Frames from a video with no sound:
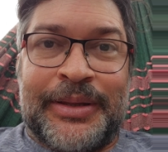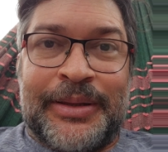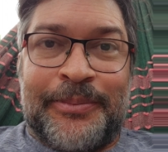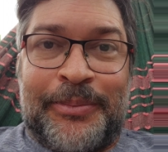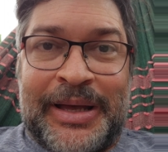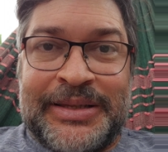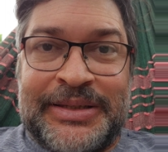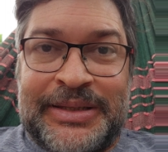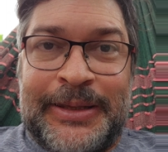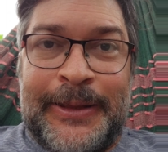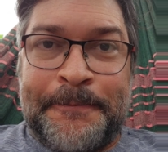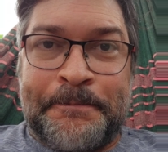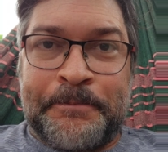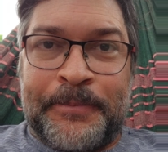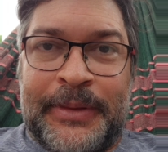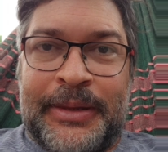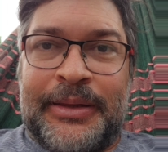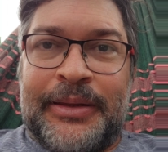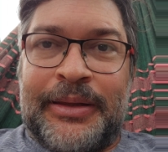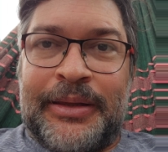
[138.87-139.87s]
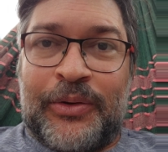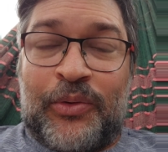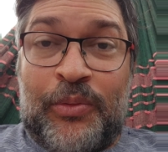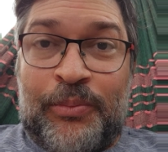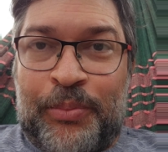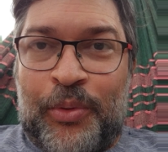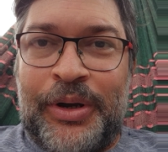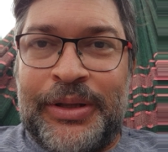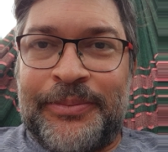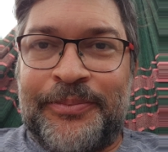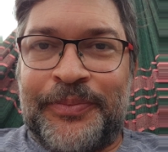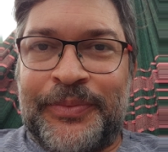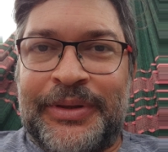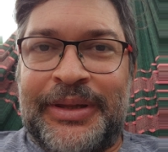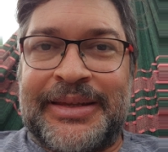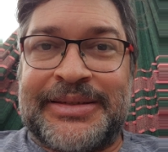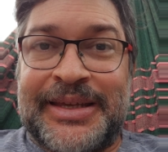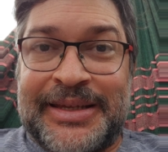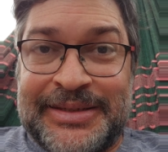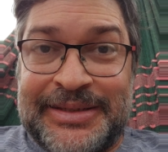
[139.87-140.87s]
mas que é, compõem
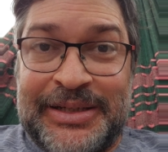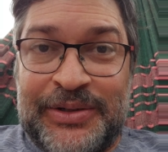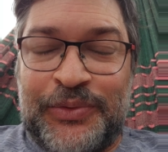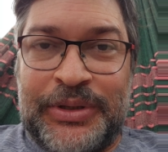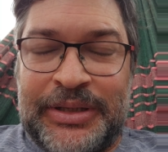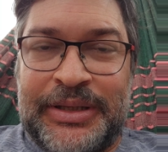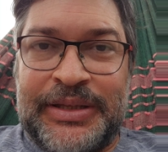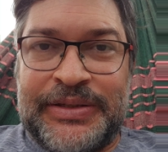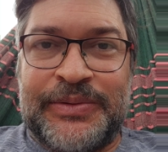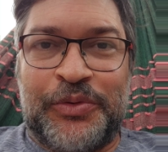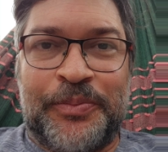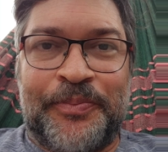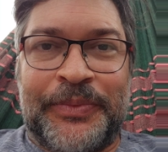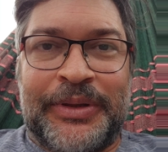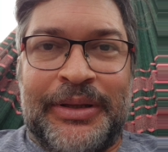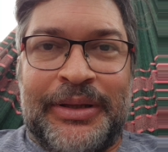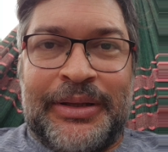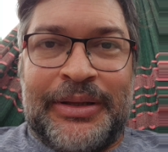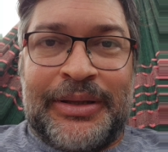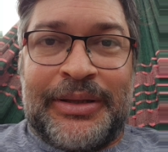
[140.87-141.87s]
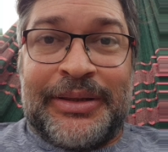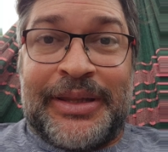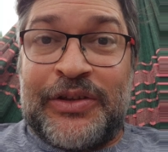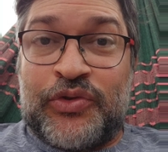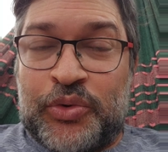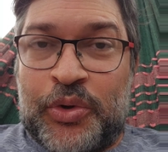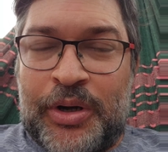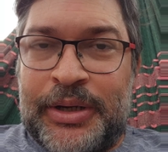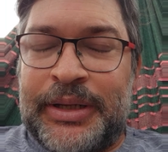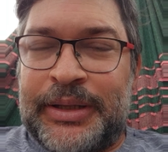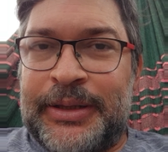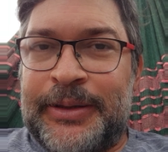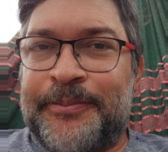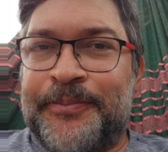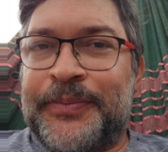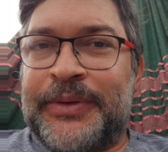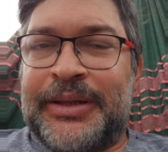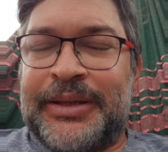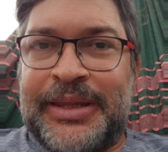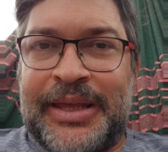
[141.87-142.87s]
esse acervo riquíssimo da história aqui
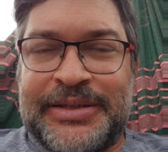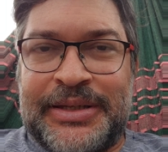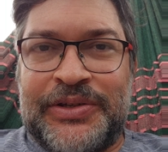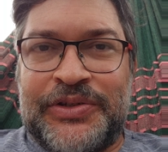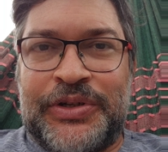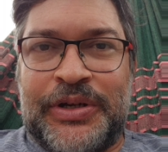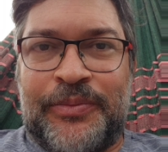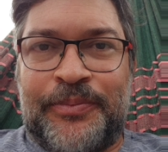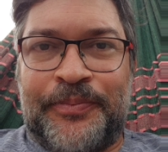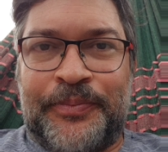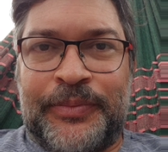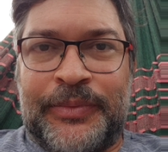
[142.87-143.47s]
dessa região.